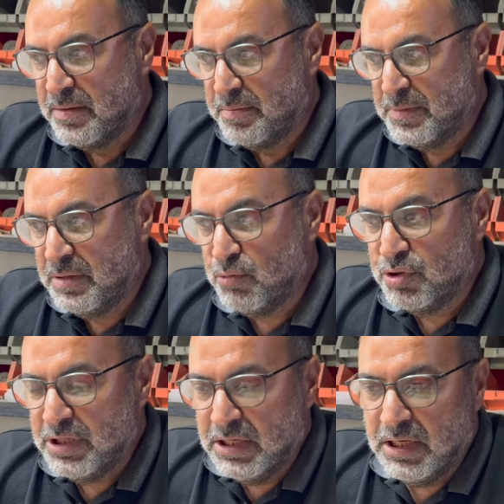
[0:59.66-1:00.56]
من
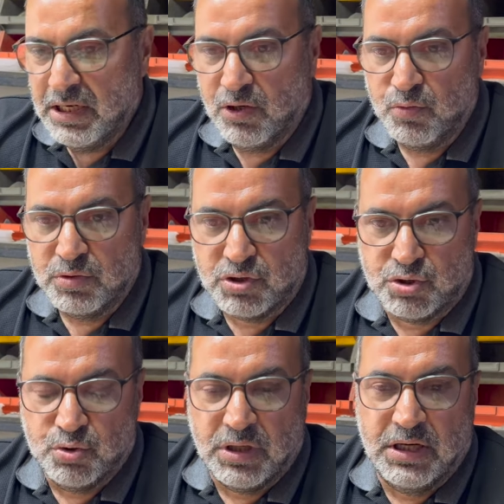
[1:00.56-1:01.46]
الموديل او من
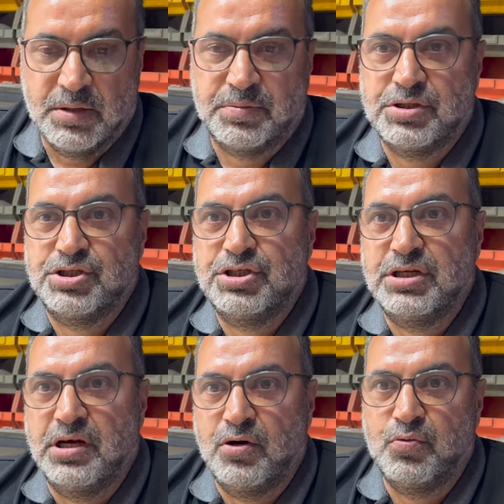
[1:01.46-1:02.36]
الصوره اللي
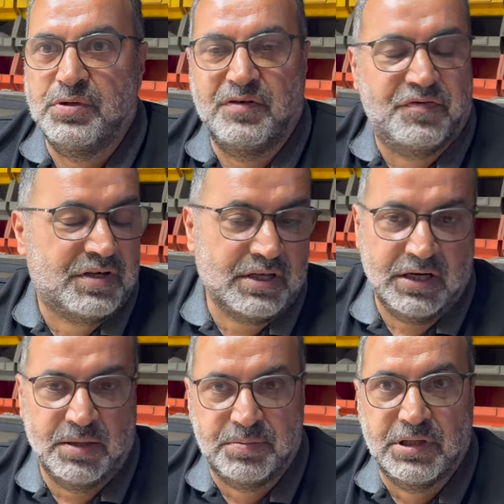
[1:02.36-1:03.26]
بتجينا او من الفكره
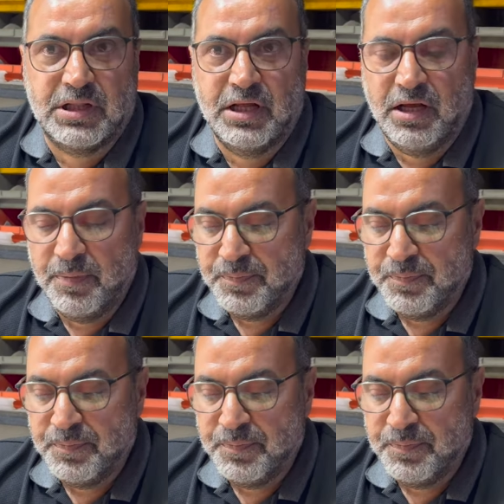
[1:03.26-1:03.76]
اللي بتطلع